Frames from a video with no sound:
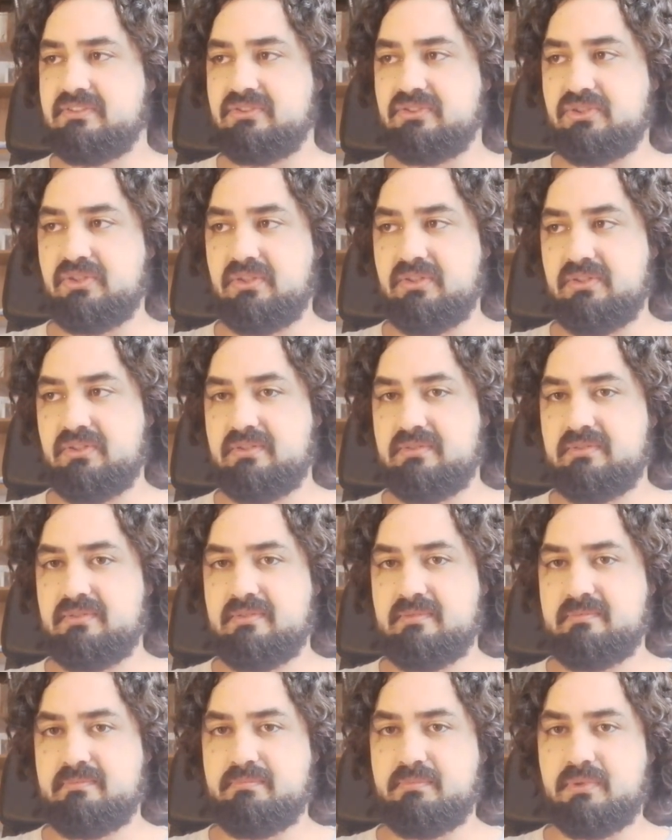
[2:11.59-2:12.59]
todo
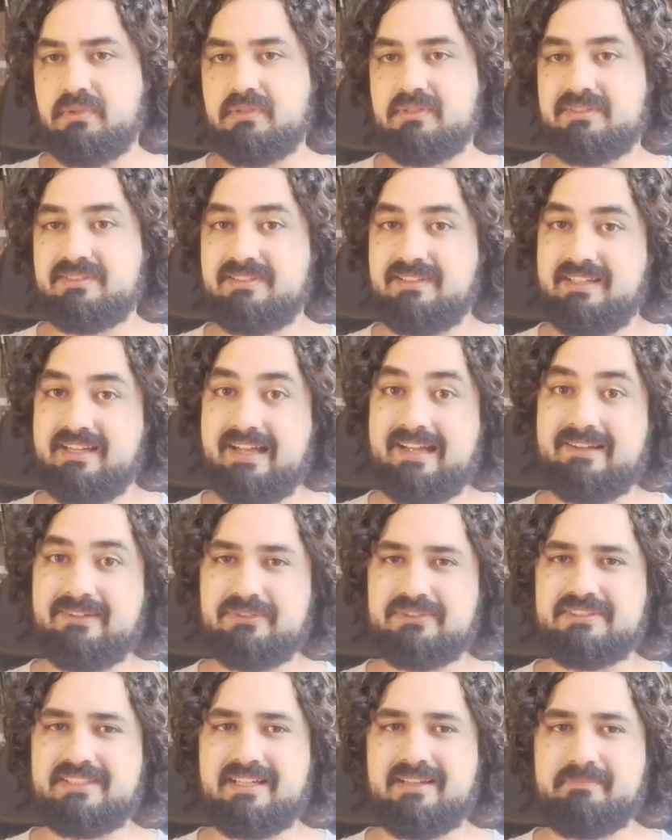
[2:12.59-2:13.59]
por la
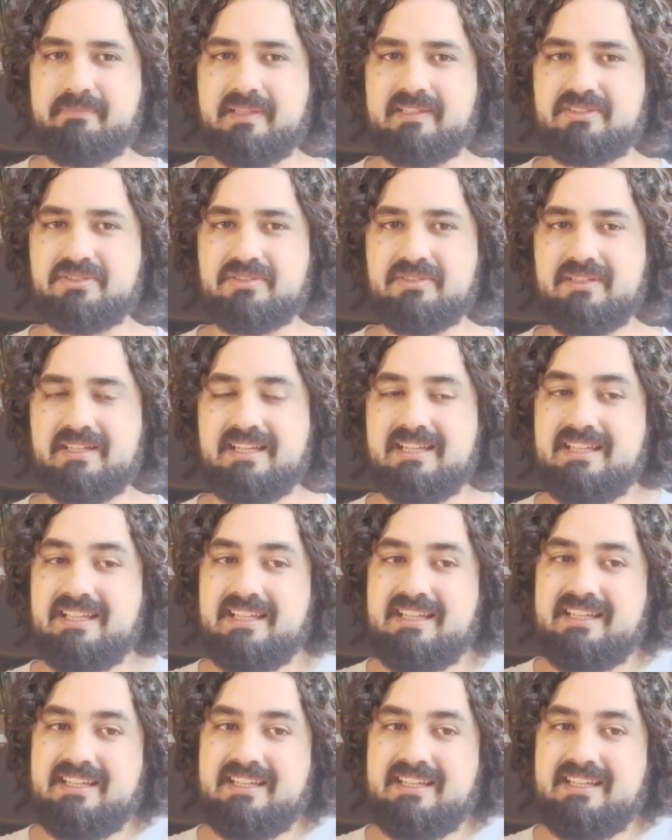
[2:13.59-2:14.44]
otra persona,